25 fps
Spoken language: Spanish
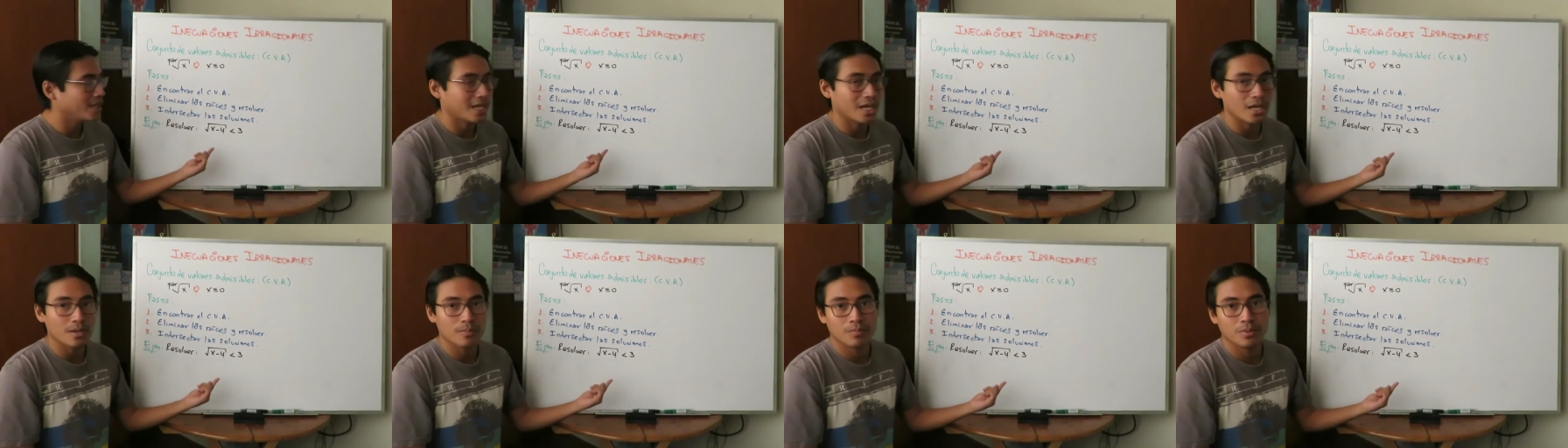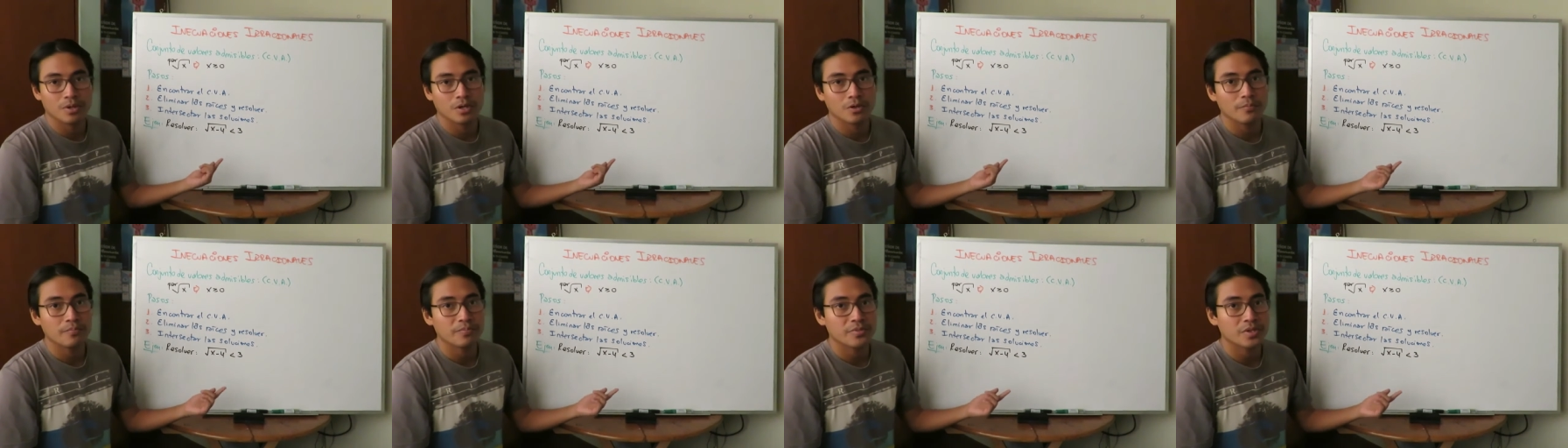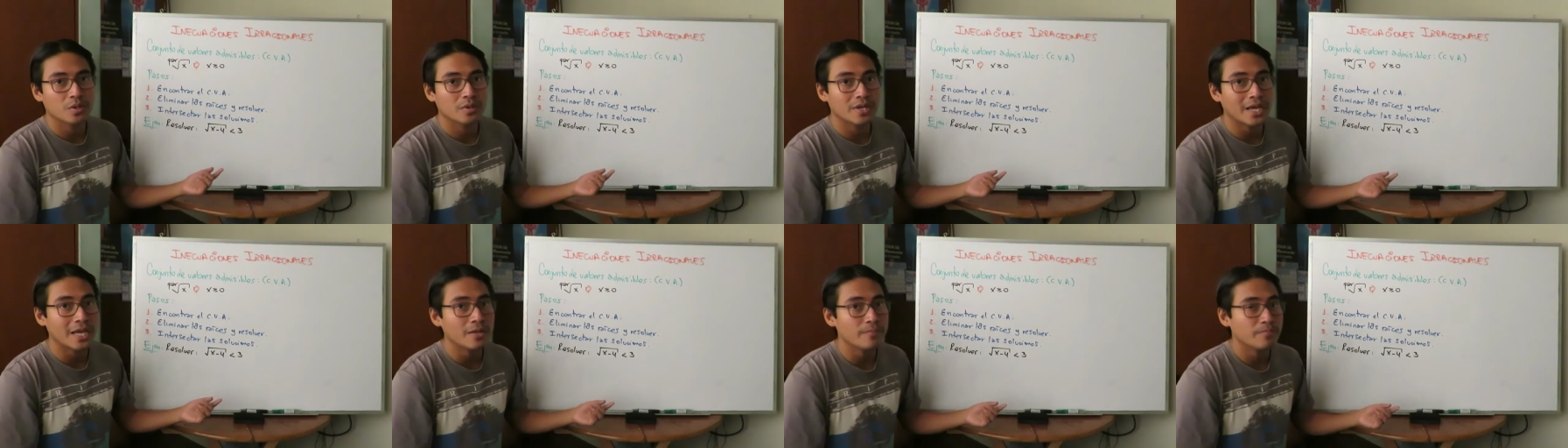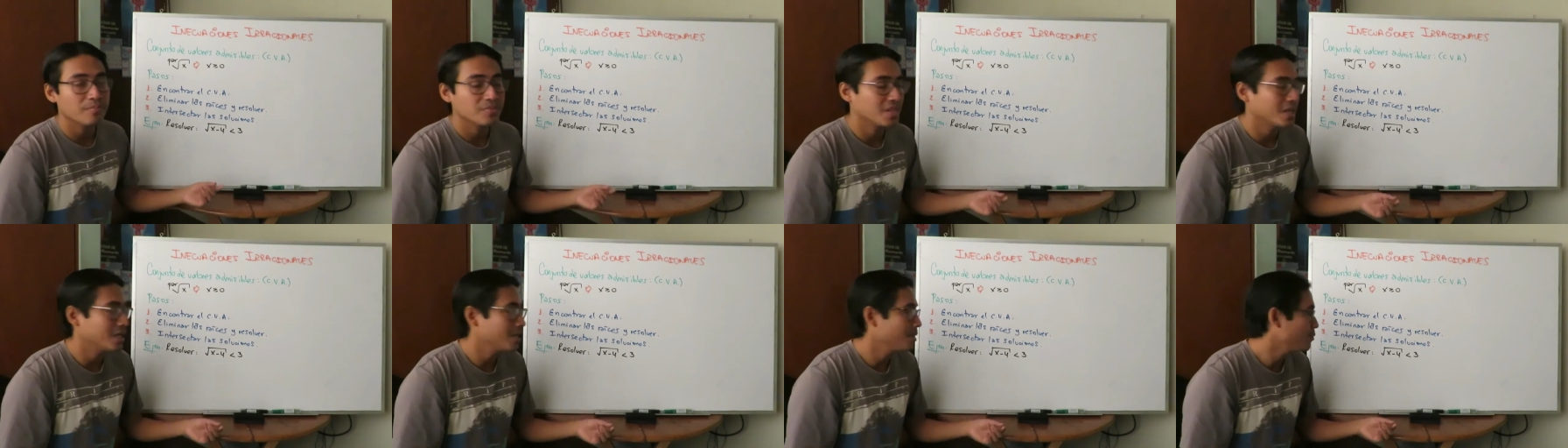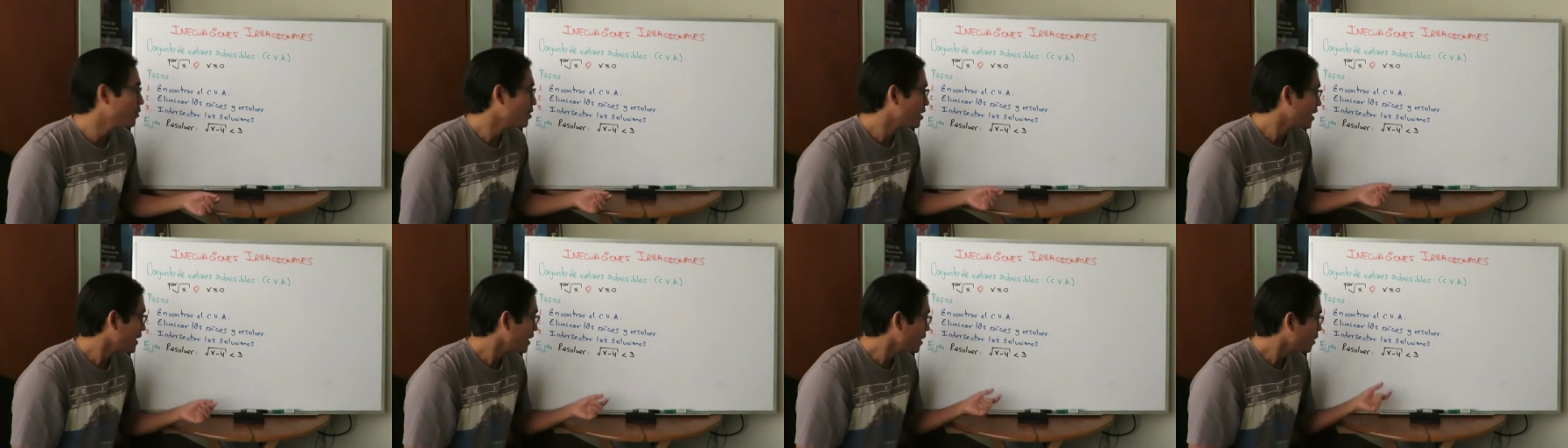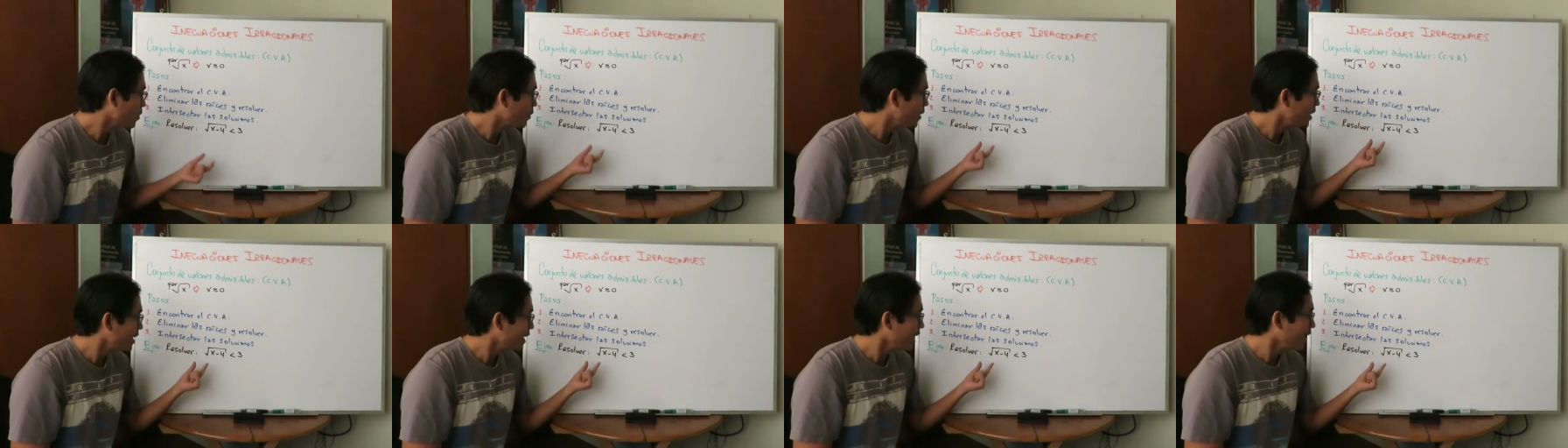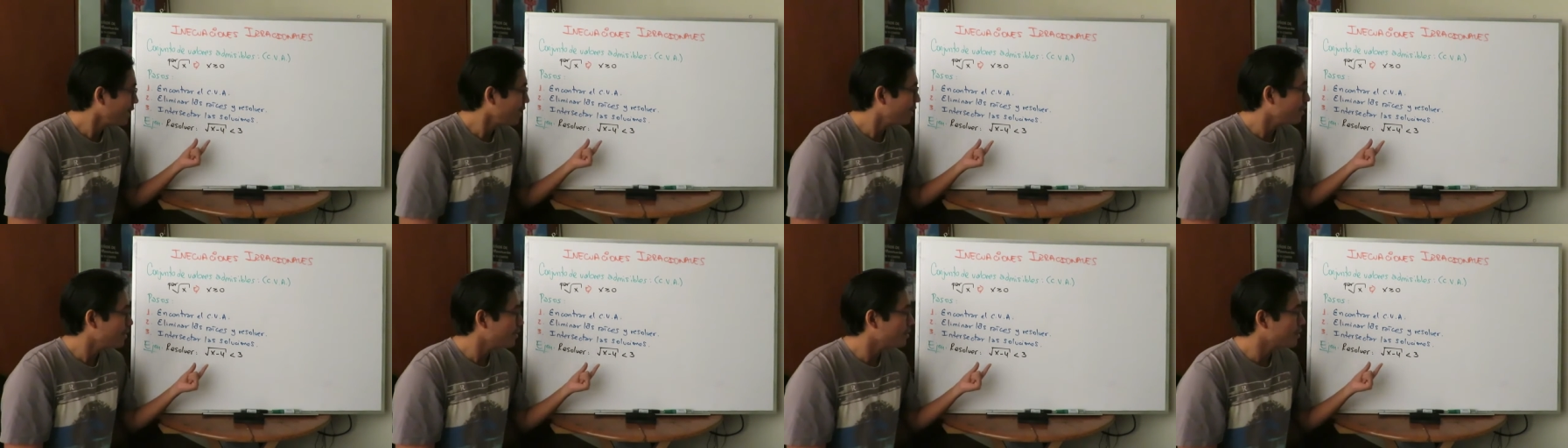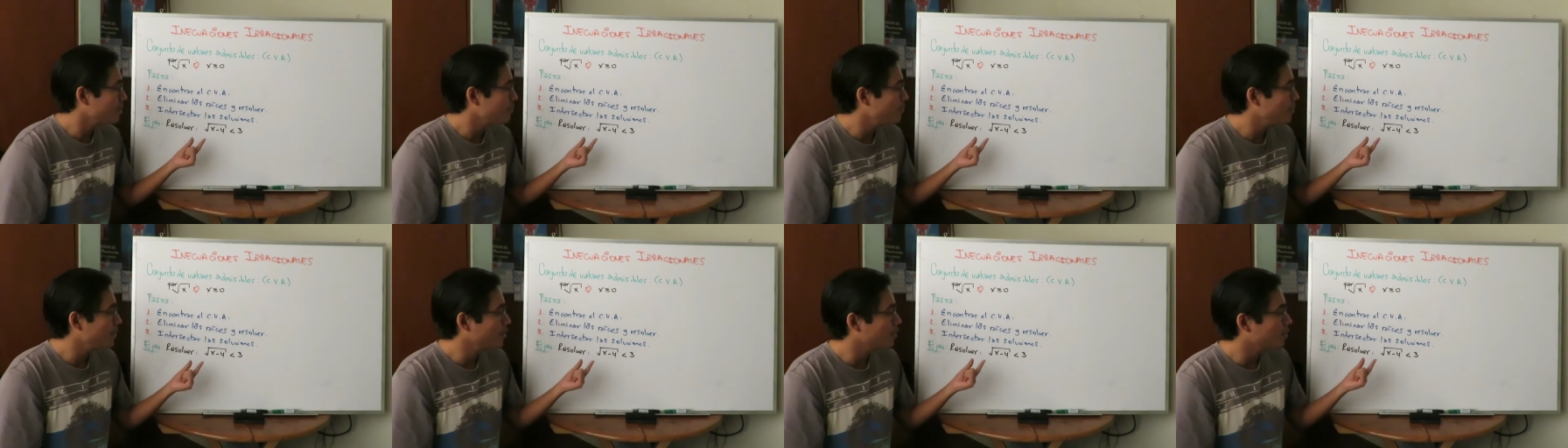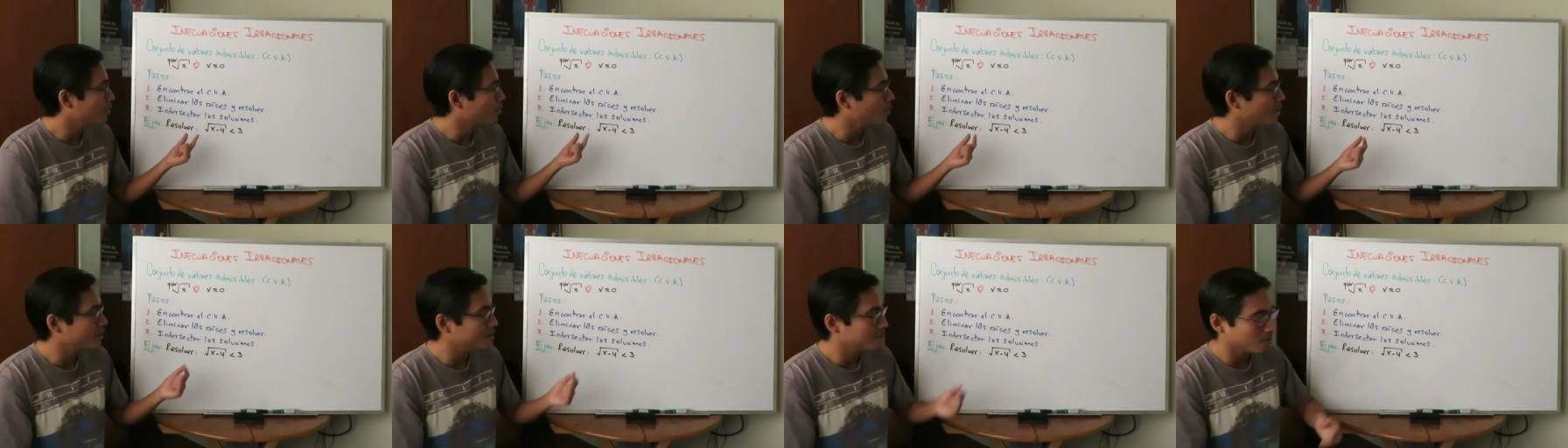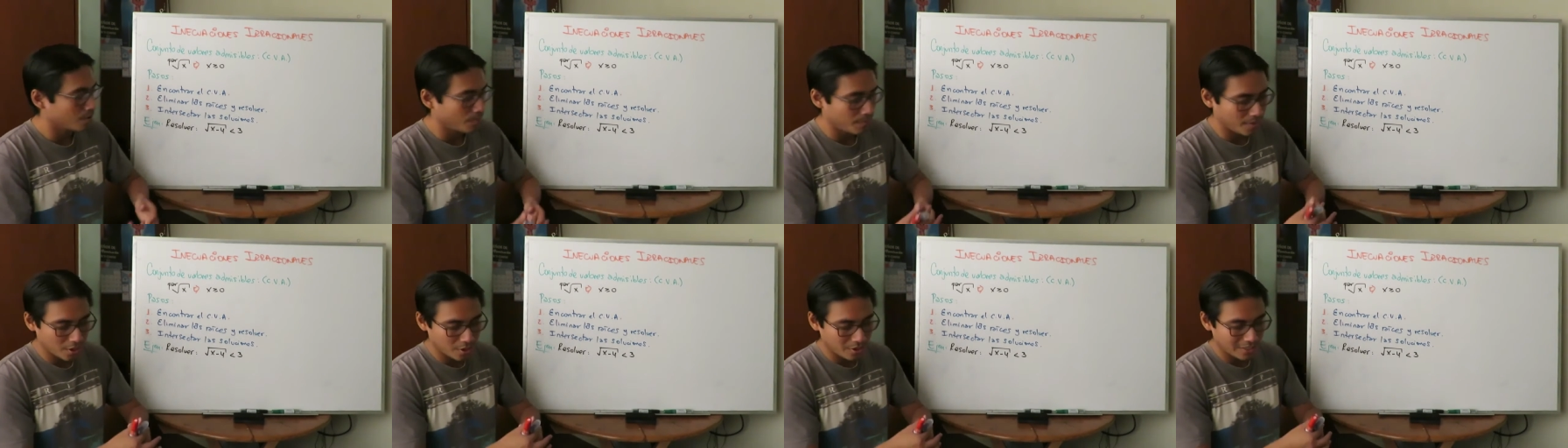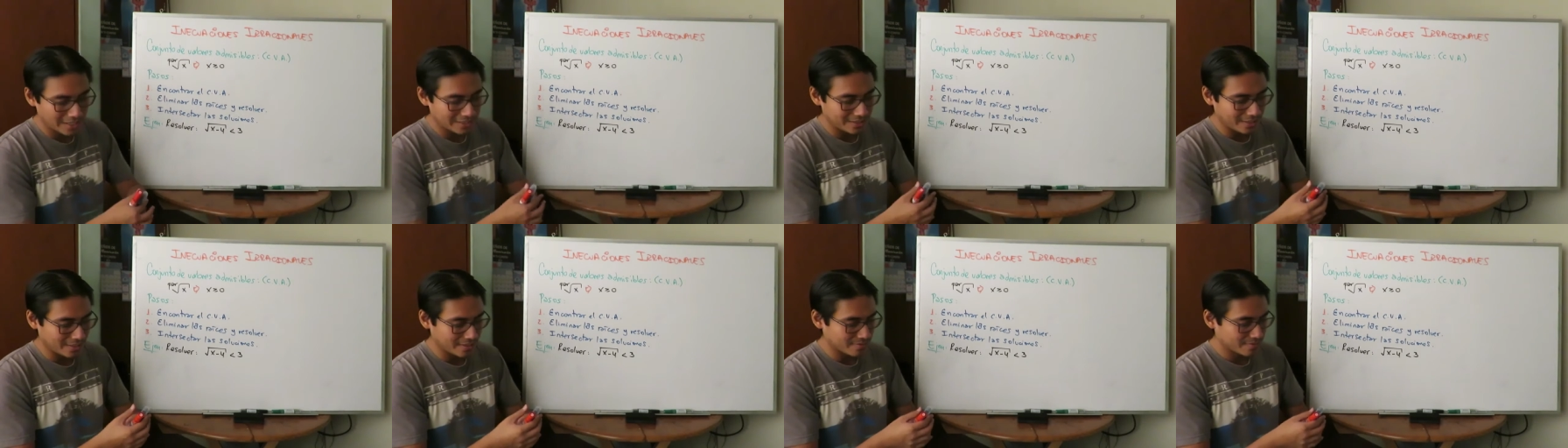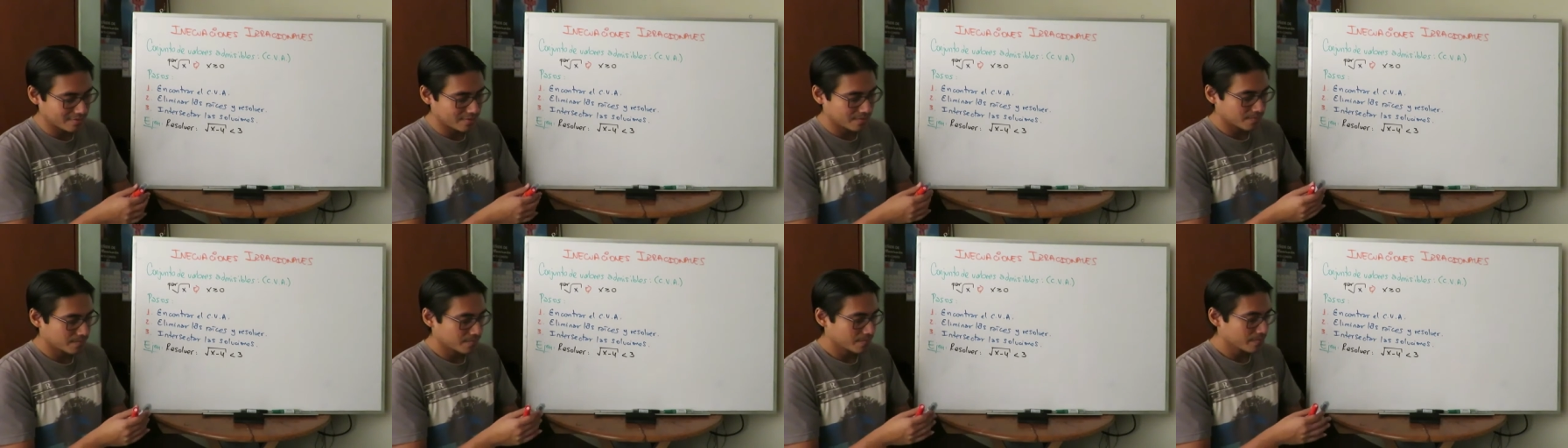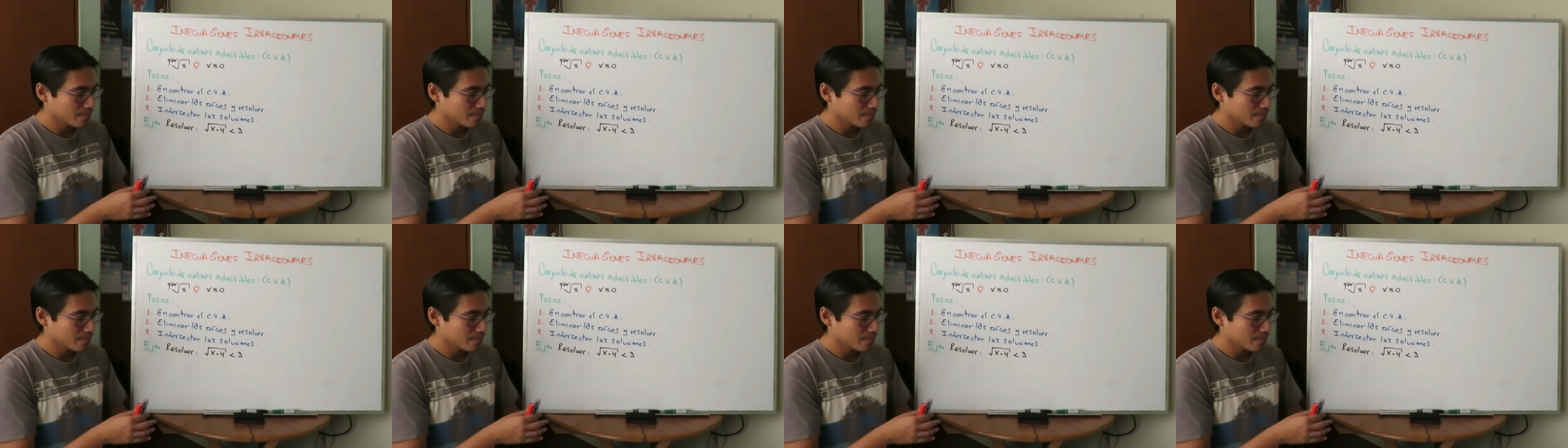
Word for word: ejemplo, ¿ok? Tenemos raíz cuadrada de x menos 4 menor a 3.